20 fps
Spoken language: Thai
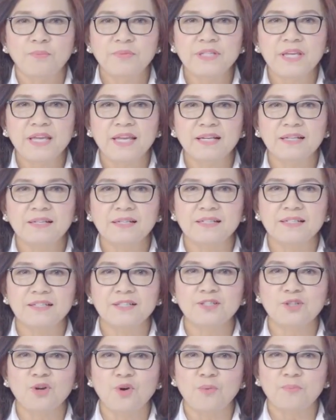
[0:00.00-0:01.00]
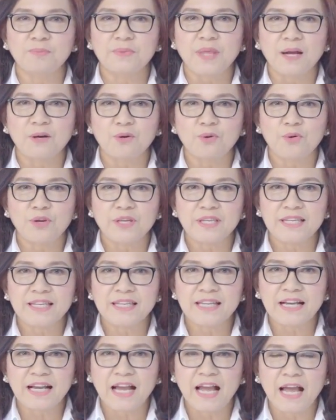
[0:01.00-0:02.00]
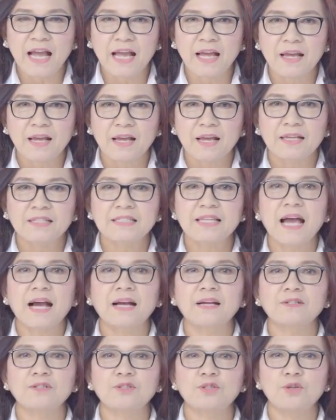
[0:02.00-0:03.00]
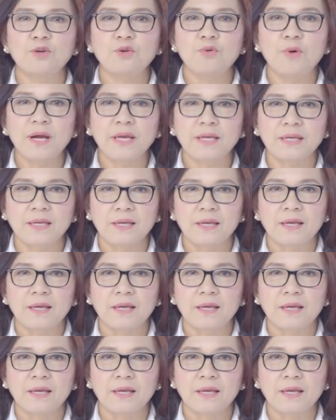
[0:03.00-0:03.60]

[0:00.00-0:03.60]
มหญิงหรือโสมตังกุยนี้นะคะ ยังช่วย